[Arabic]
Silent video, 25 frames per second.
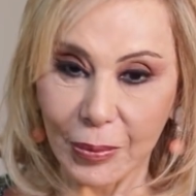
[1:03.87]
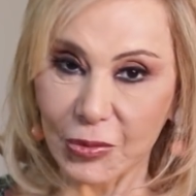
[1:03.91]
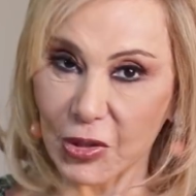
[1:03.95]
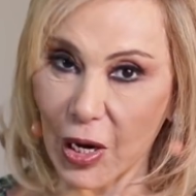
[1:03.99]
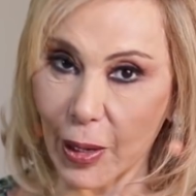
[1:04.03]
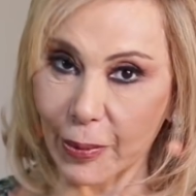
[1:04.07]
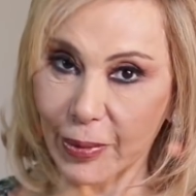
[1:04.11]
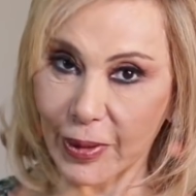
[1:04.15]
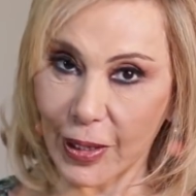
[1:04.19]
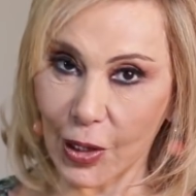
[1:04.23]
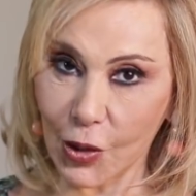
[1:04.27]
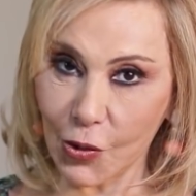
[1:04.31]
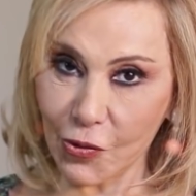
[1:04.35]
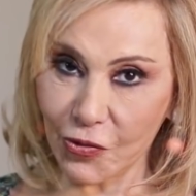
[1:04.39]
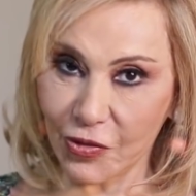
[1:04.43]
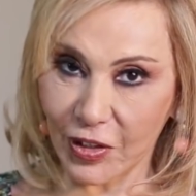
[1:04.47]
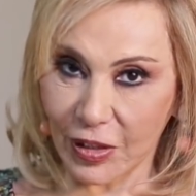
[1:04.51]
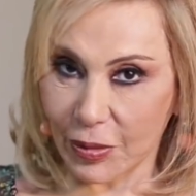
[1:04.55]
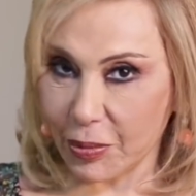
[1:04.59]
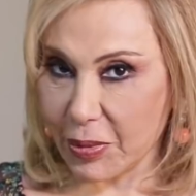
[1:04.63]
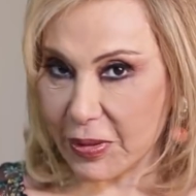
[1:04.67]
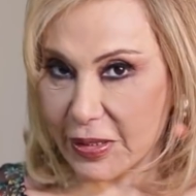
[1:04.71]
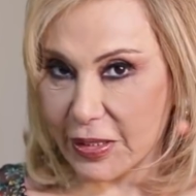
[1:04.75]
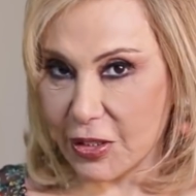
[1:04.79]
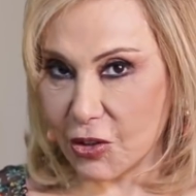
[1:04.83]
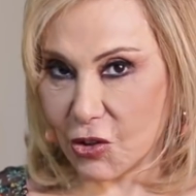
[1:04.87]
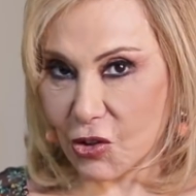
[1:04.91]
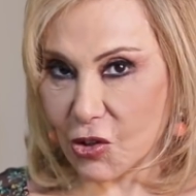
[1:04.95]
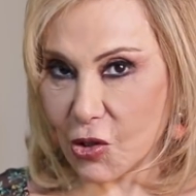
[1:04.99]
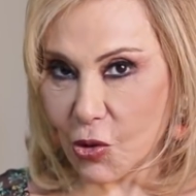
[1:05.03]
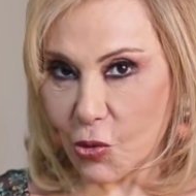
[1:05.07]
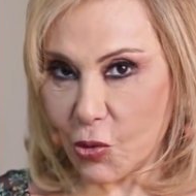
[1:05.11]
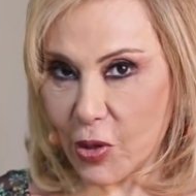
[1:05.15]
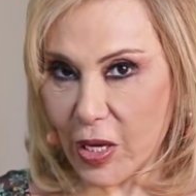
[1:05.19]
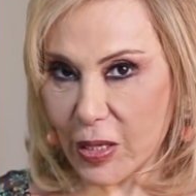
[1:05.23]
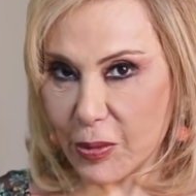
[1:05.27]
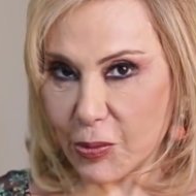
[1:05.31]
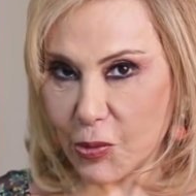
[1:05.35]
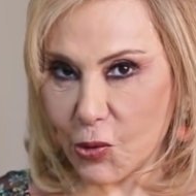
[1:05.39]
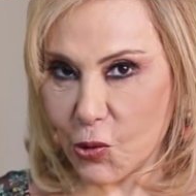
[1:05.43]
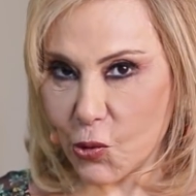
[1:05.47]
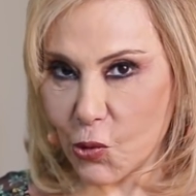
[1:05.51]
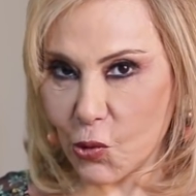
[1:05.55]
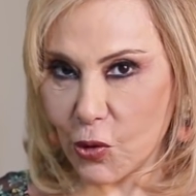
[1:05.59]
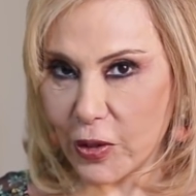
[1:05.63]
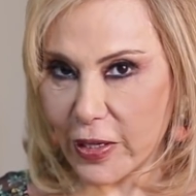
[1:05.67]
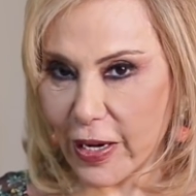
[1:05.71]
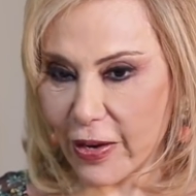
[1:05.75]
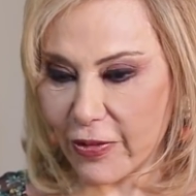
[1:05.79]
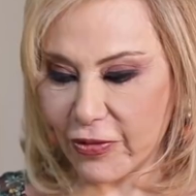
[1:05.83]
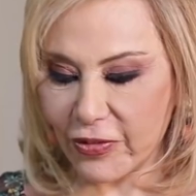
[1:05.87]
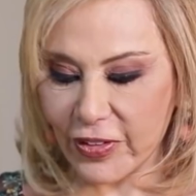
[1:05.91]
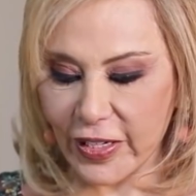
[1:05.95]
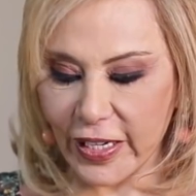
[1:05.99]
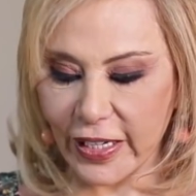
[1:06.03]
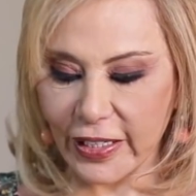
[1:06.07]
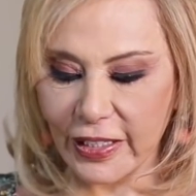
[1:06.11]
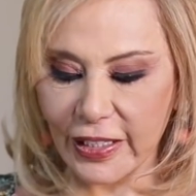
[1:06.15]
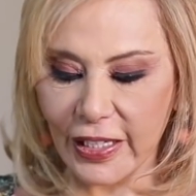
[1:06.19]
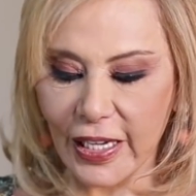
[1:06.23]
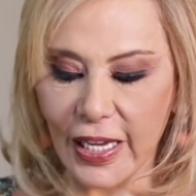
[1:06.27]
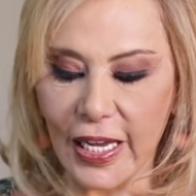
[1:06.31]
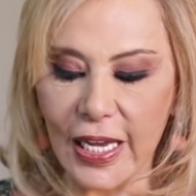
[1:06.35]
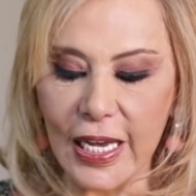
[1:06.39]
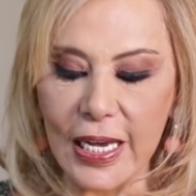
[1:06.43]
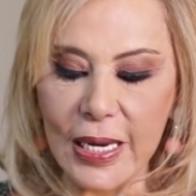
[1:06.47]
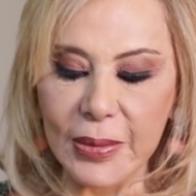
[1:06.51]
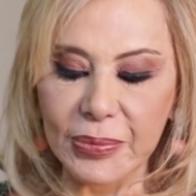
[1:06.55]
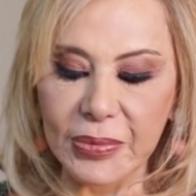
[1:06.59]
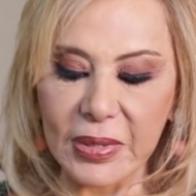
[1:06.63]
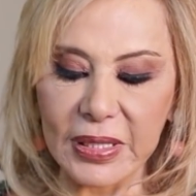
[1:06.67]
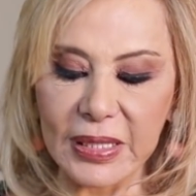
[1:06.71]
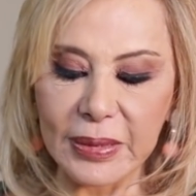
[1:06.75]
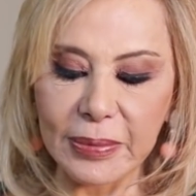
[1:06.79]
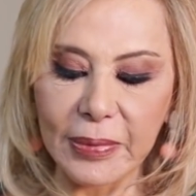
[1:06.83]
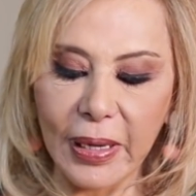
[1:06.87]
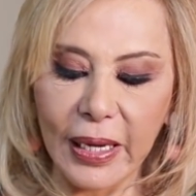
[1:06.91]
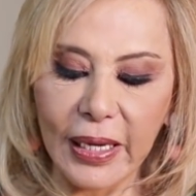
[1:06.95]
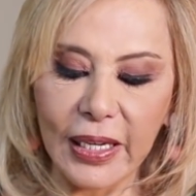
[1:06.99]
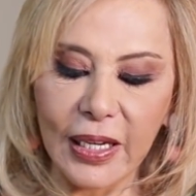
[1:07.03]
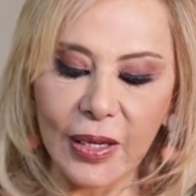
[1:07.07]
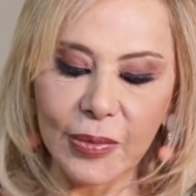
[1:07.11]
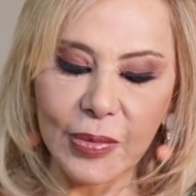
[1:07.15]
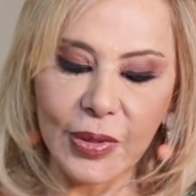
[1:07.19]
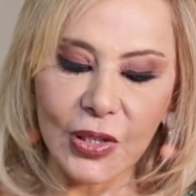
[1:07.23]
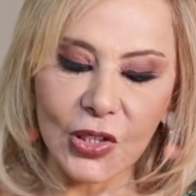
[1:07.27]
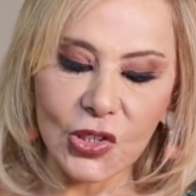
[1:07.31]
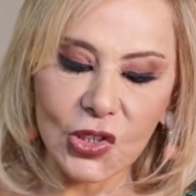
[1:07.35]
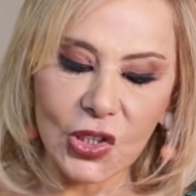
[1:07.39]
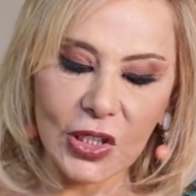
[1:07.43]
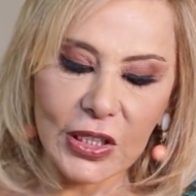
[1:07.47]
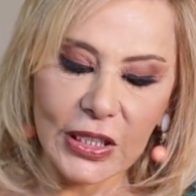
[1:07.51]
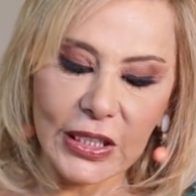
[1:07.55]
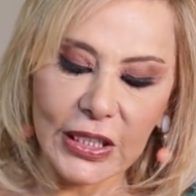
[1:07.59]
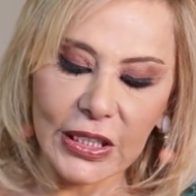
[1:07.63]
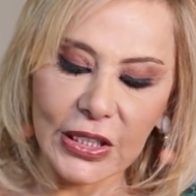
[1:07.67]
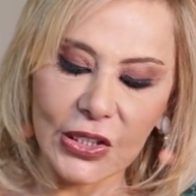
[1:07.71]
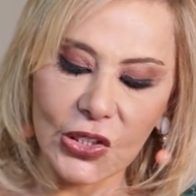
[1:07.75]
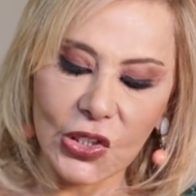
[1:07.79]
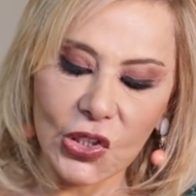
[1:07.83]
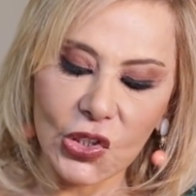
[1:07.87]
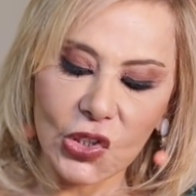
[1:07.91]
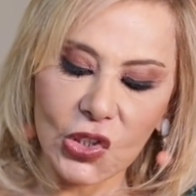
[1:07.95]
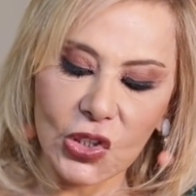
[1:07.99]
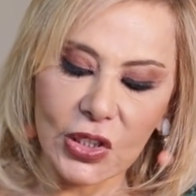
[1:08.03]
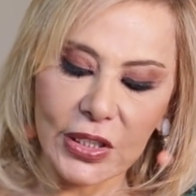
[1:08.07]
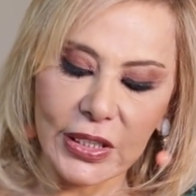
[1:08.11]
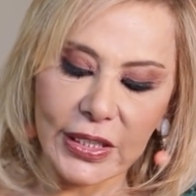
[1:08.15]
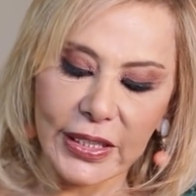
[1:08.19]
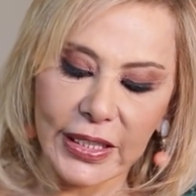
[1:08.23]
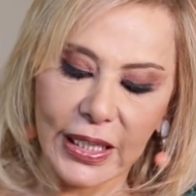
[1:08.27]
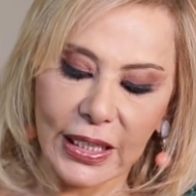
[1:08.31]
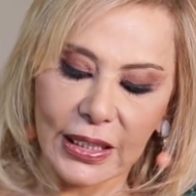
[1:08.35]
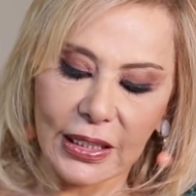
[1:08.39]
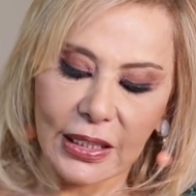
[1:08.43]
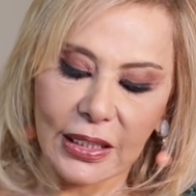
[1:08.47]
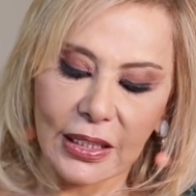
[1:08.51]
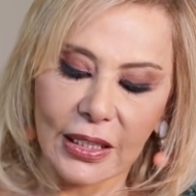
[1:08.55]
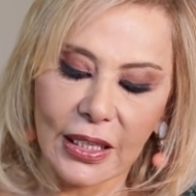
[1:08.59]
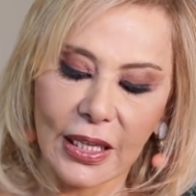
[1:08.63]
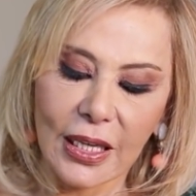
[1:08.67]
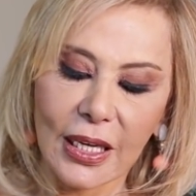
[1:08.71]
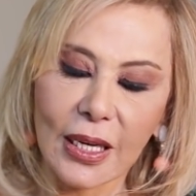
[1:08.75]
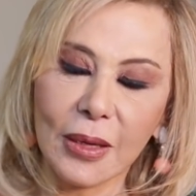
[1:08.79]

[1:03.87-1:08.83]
مش عم خوفك بس الجو هيك بيقول الأفلاك بتسمع خبر جيد جدا